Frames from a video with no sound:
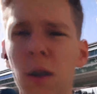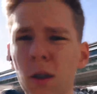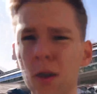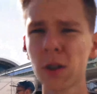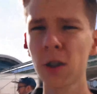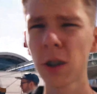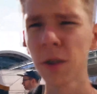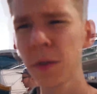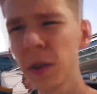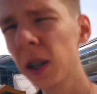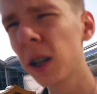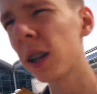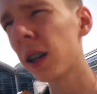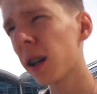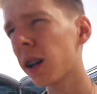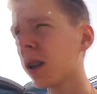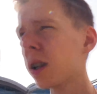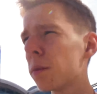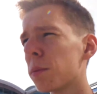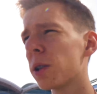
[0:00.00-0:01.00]
Und schon wieder
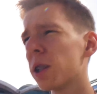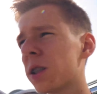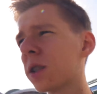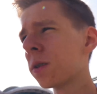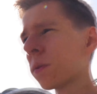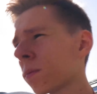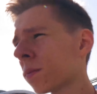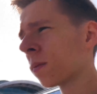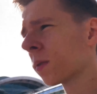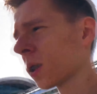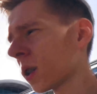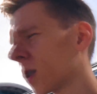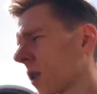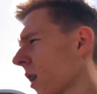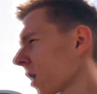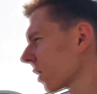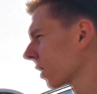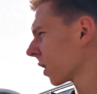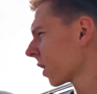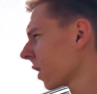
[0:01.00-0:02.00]
da an der Messe. Das
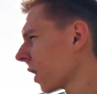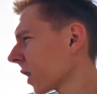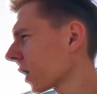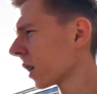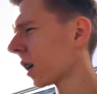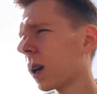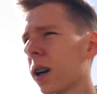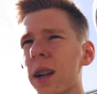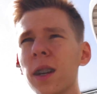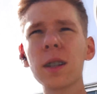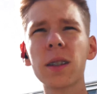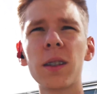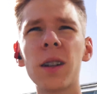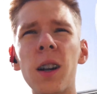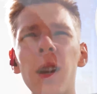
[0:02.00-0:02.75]
hat ja lang gehalten.